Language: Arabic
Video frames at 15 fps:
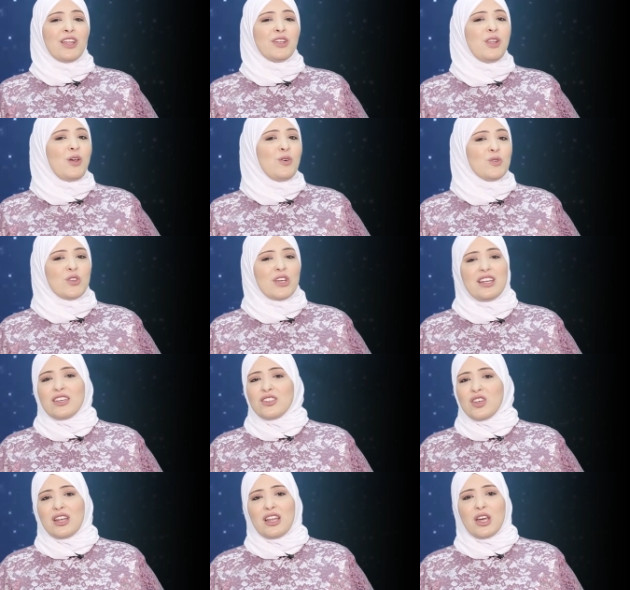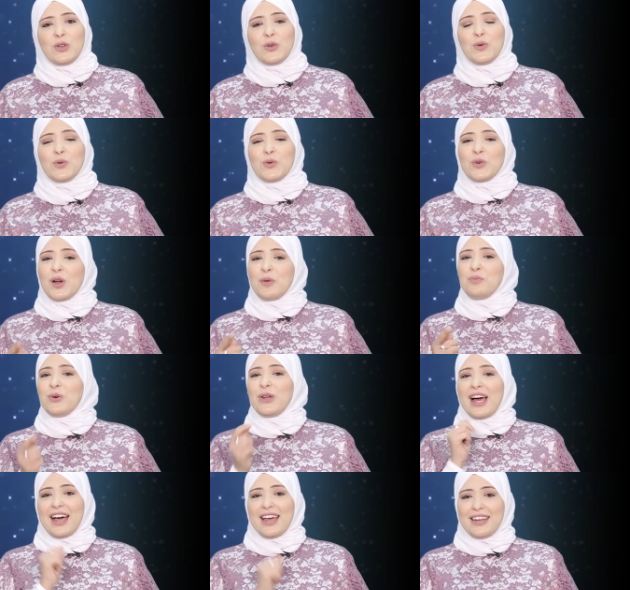الله جل جلاله رب
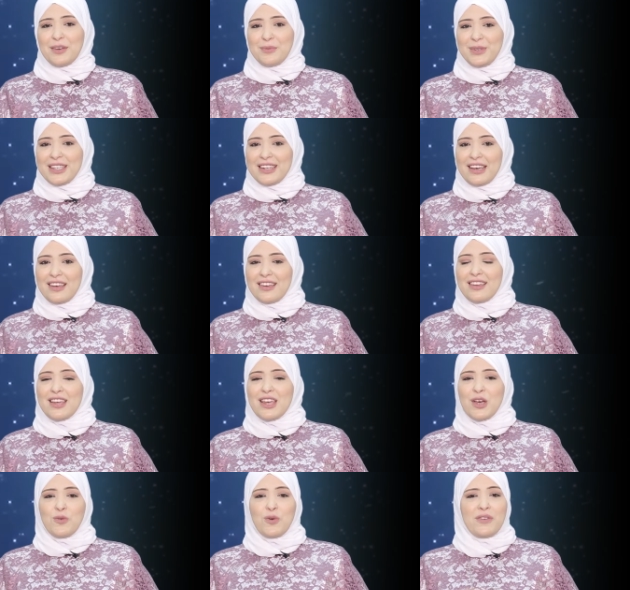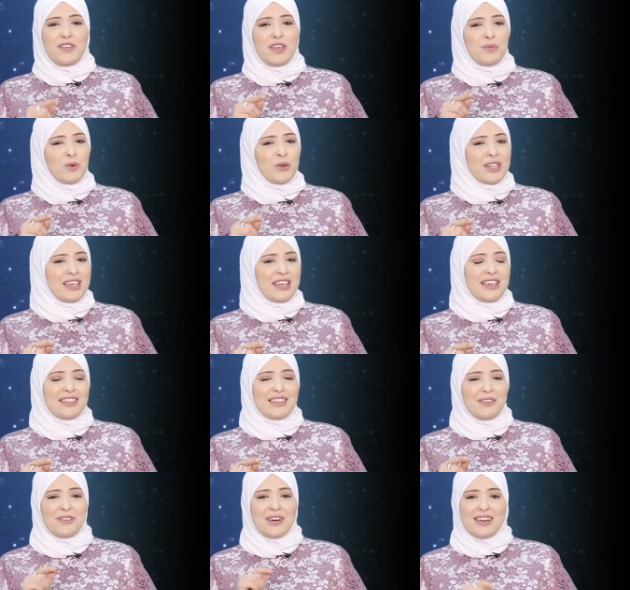العالمين وفي ملكه
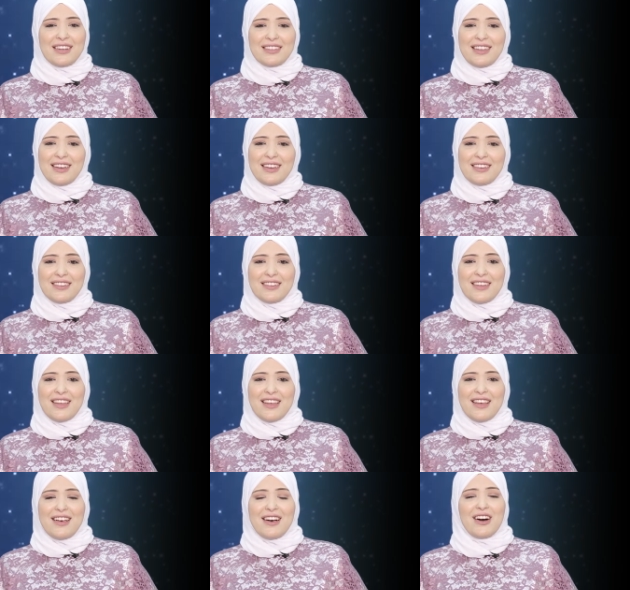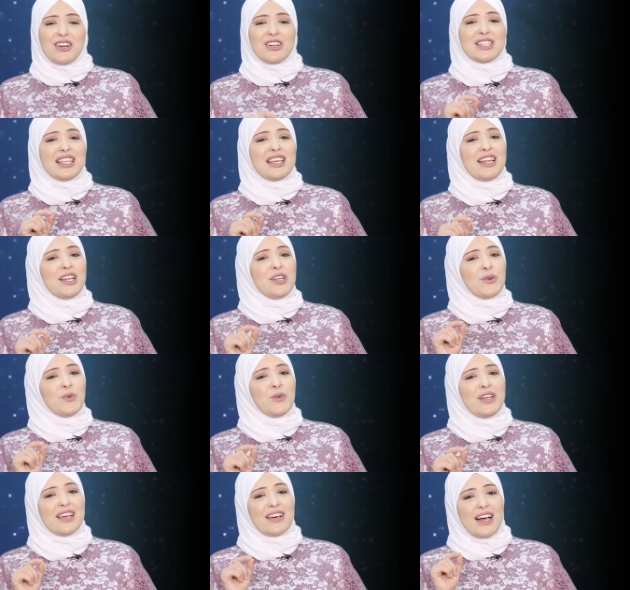تفرد أرسل
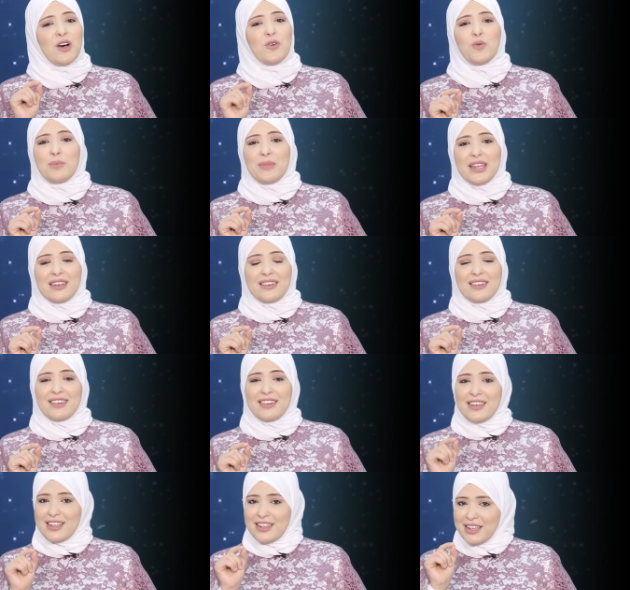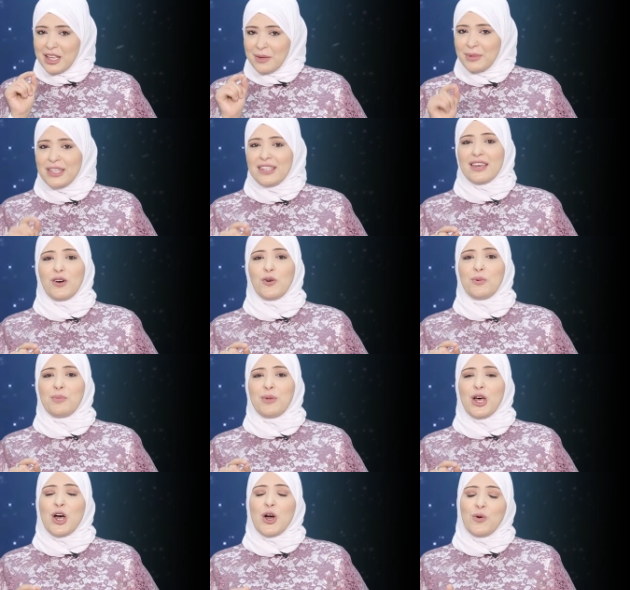لكل قوم نبيهم
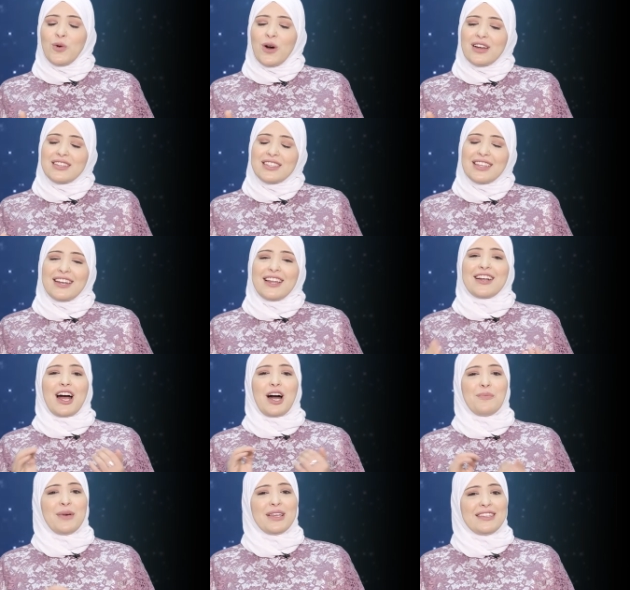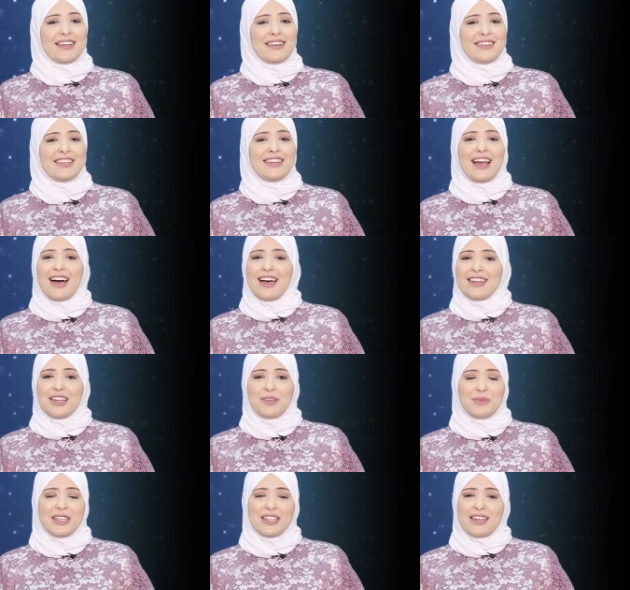وأرسل رحمة
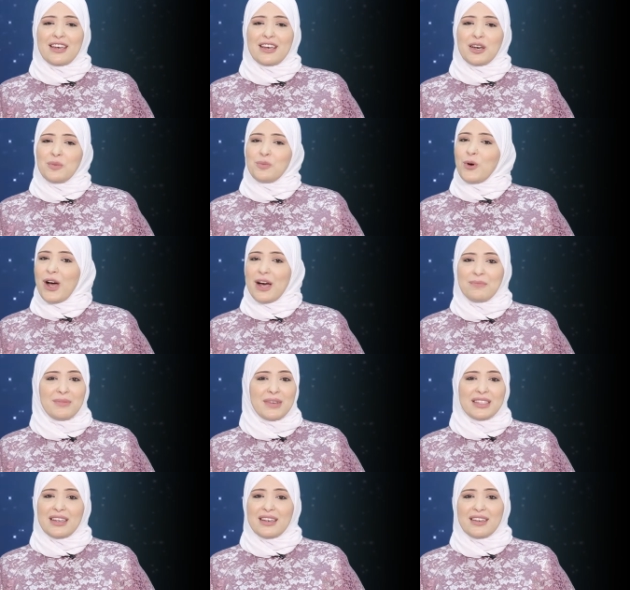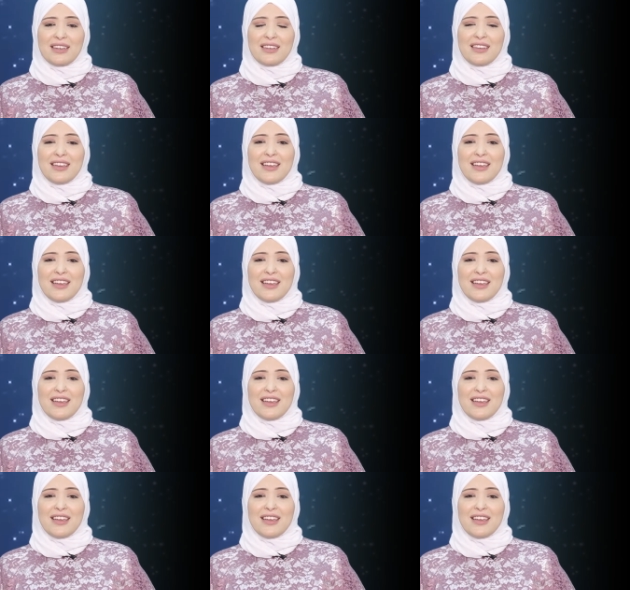للعالمين محمدا